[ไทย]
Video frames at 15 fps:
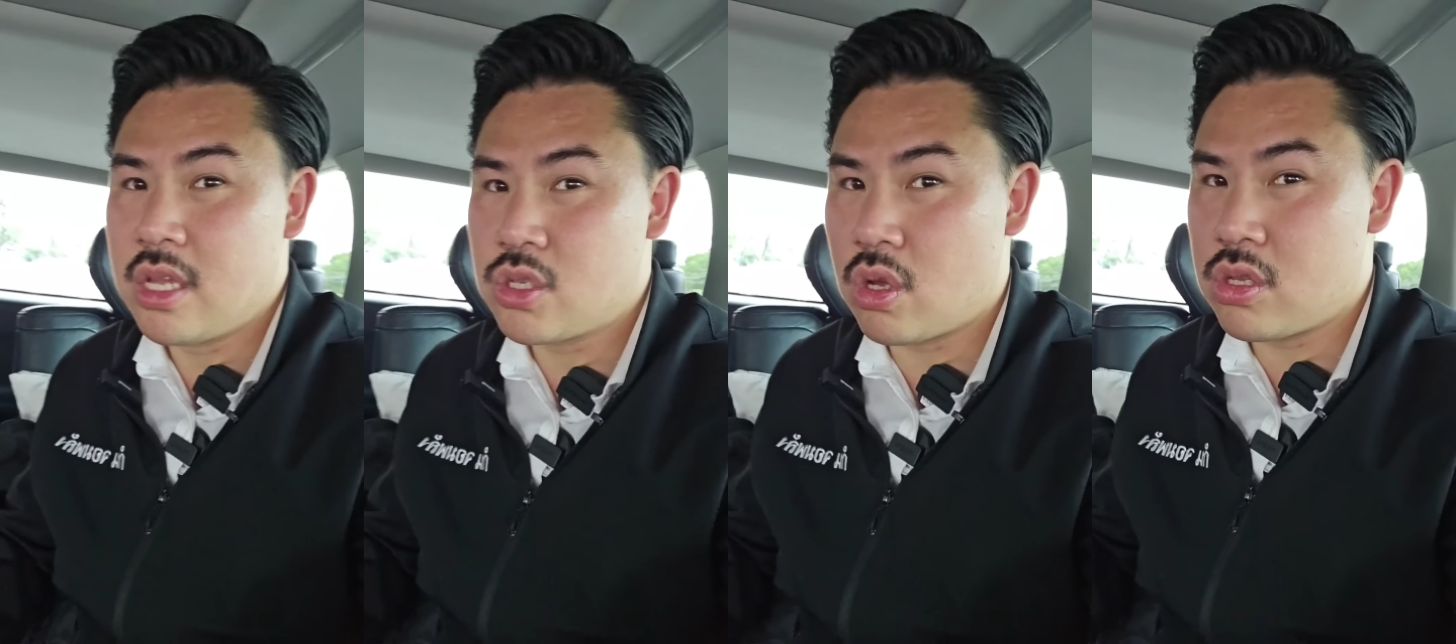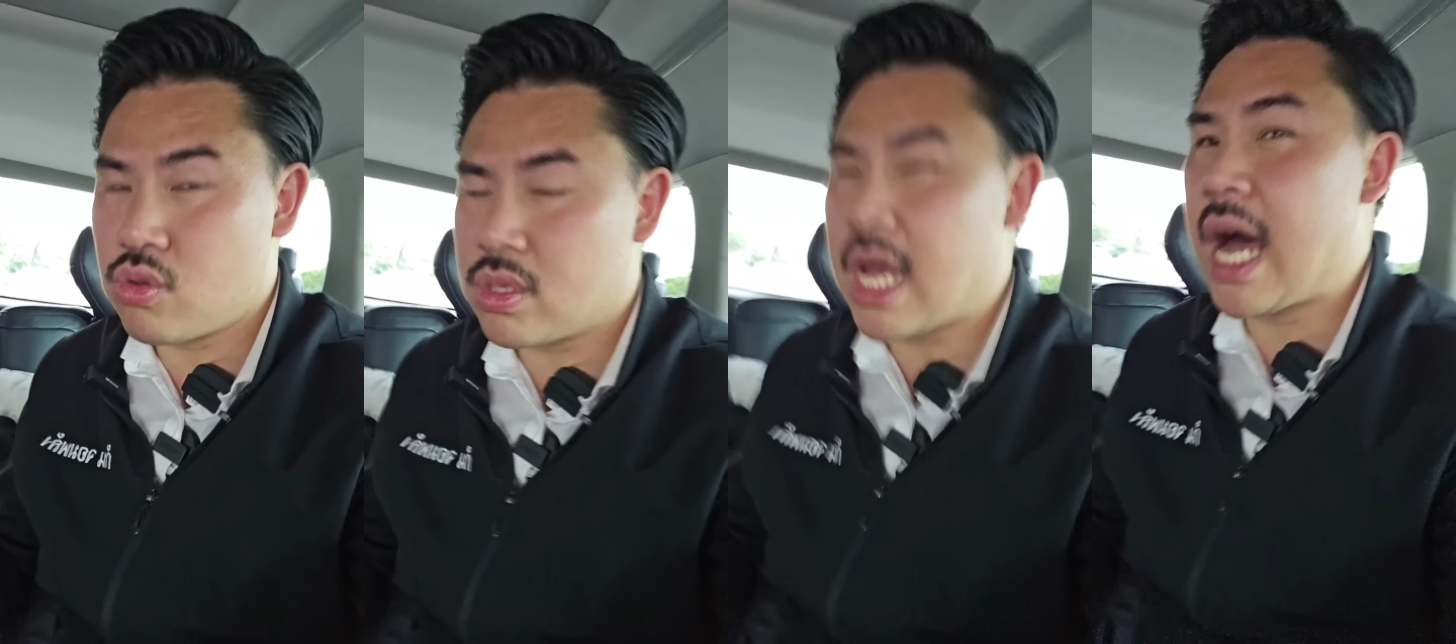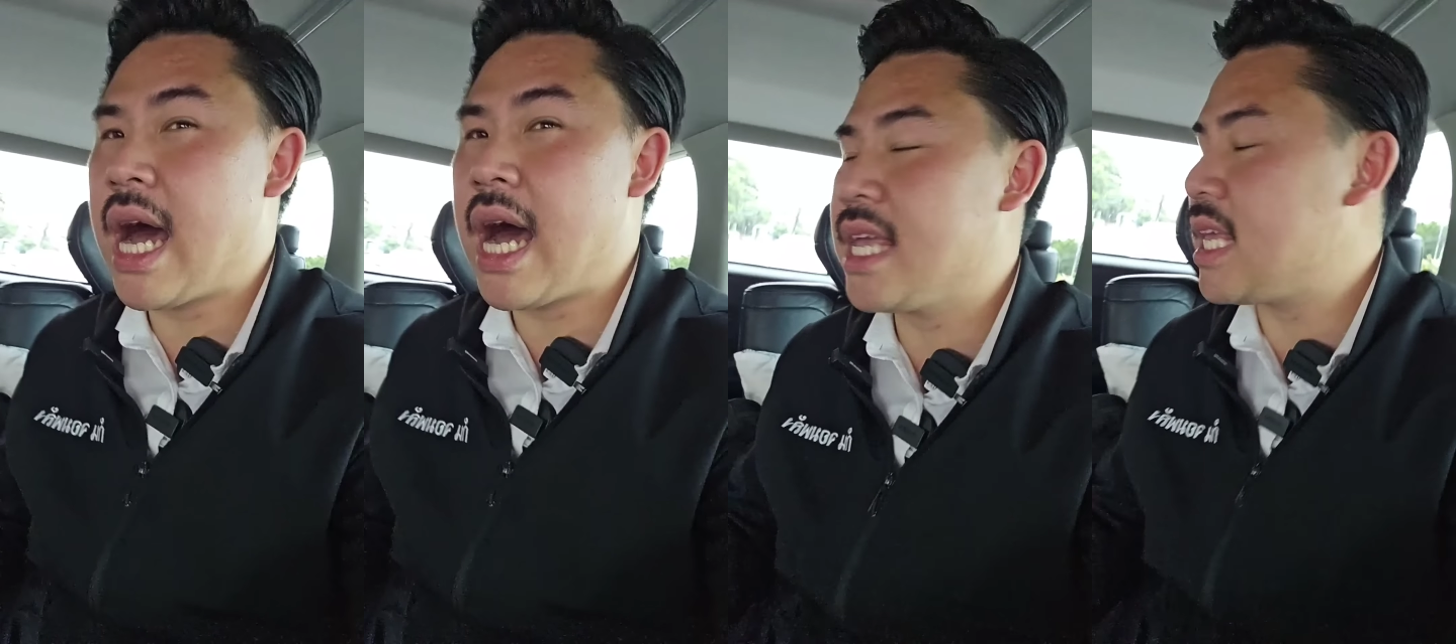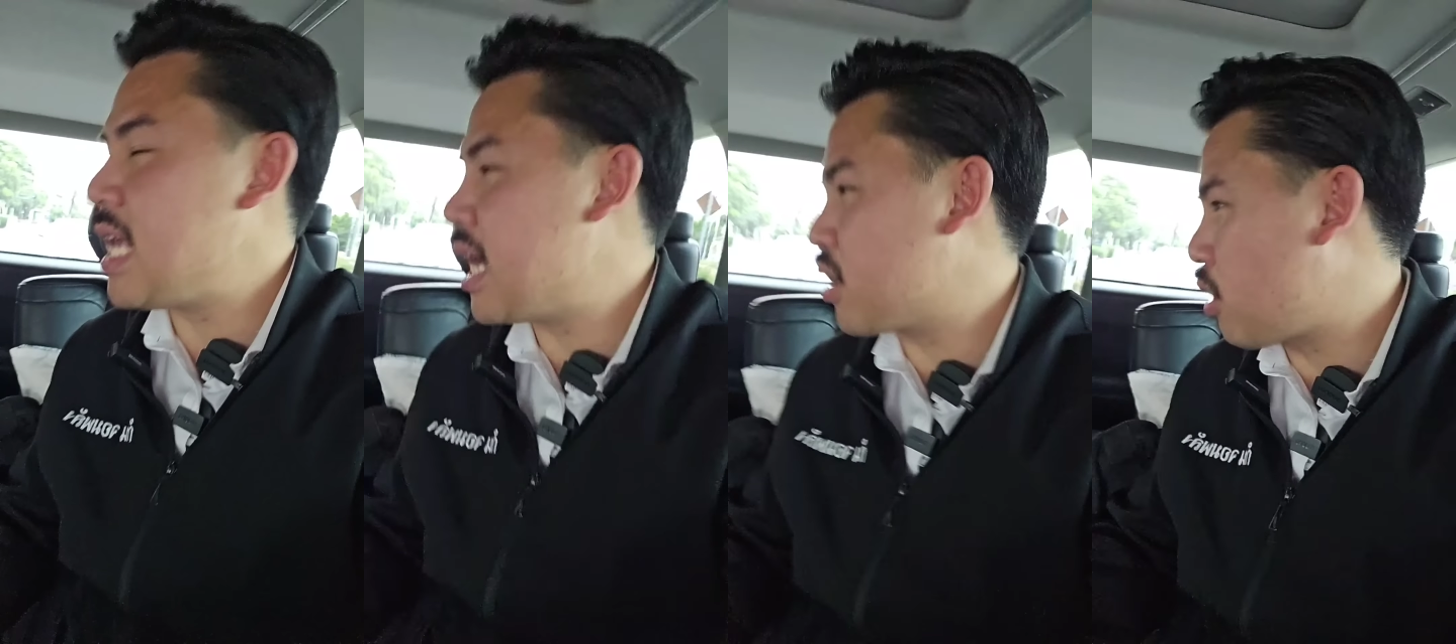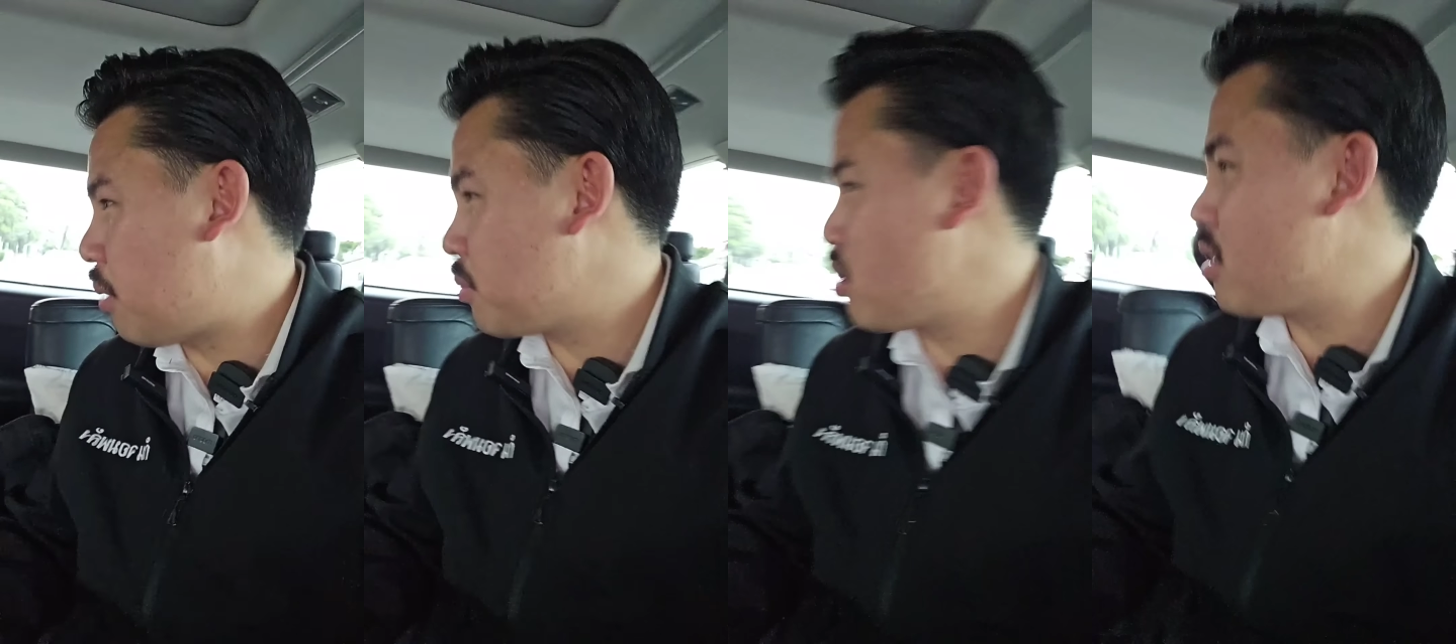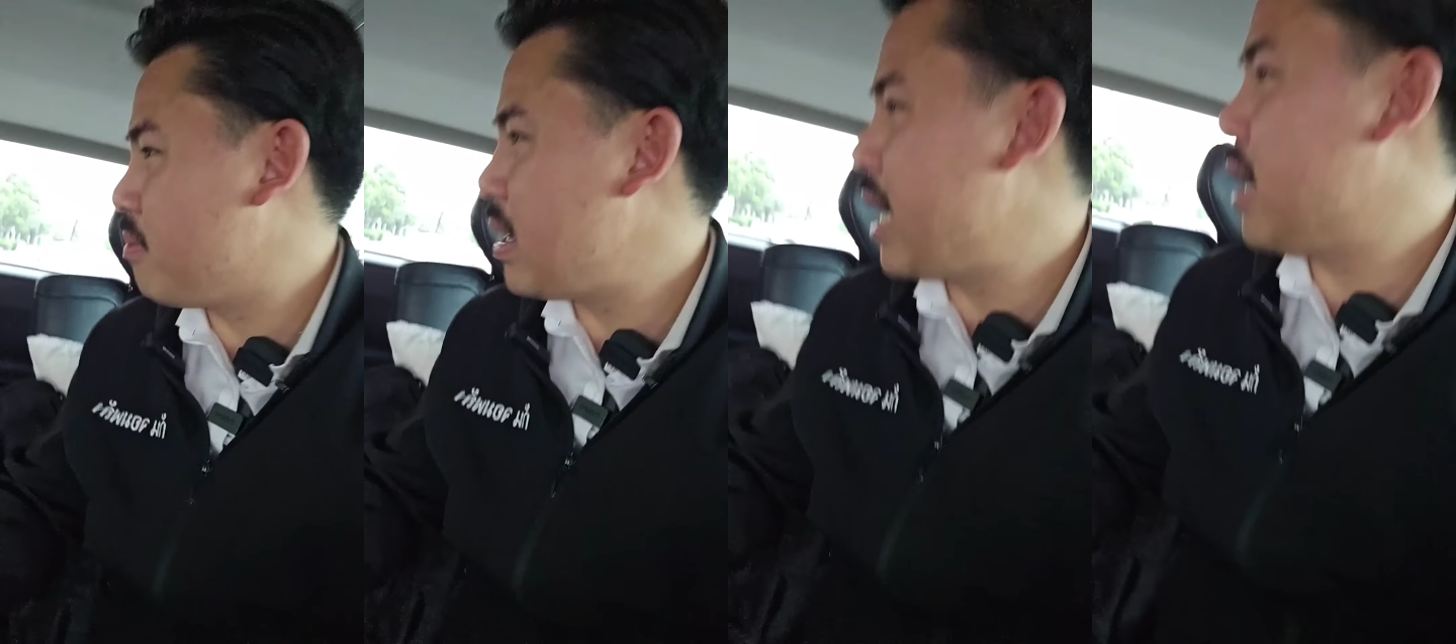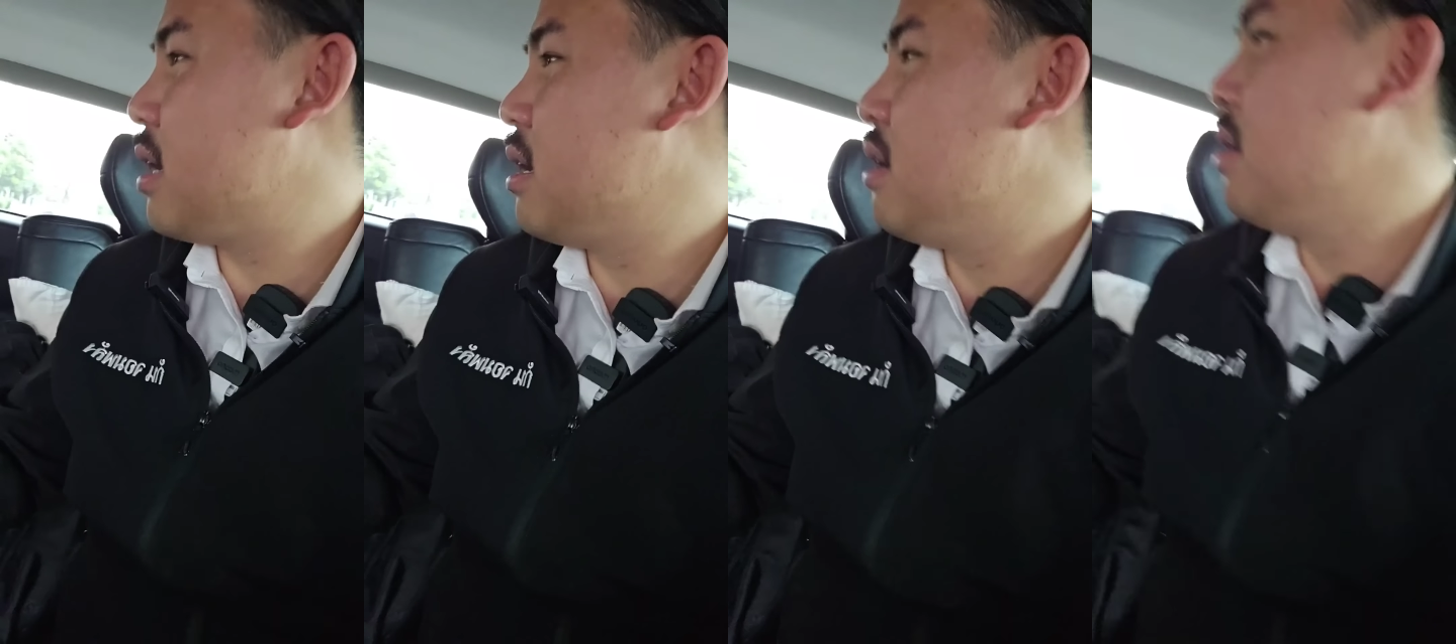จนสุดท้ายเกลี้ยกล่อมจนสำเร็จ